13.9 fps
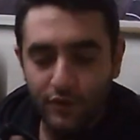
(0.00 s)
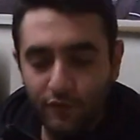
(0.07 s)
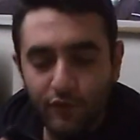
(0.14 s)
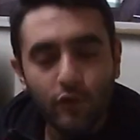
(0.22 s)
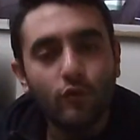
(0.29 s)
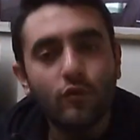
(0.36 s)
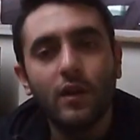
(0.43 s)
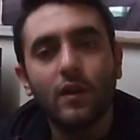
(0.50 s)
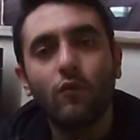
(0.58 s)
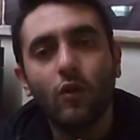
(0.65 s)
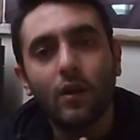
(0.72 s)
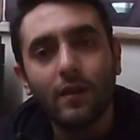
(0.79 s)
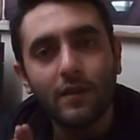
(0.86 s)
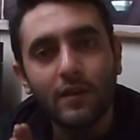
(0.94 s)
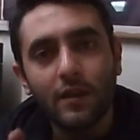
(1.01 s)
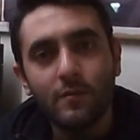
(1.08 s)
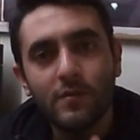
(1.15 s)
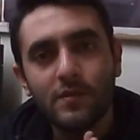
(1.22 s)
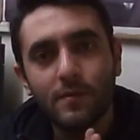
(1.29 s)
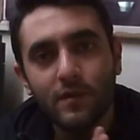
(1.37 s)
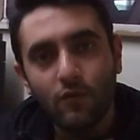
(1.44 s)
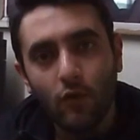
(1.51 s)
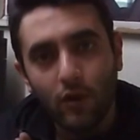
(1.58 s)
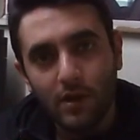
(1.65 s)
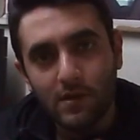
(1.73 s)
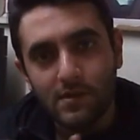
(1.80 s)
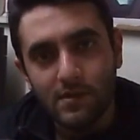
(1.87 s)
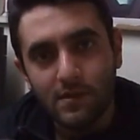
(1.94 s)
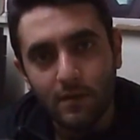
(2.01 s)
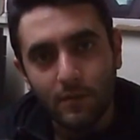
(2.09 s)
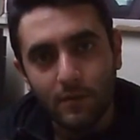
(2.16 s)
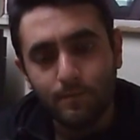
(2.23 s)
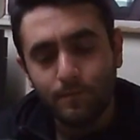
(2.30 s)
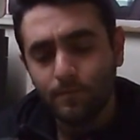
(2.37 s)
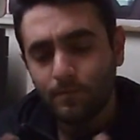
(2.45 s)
Çift kütleli volan dediğimiz bir volan sistemi.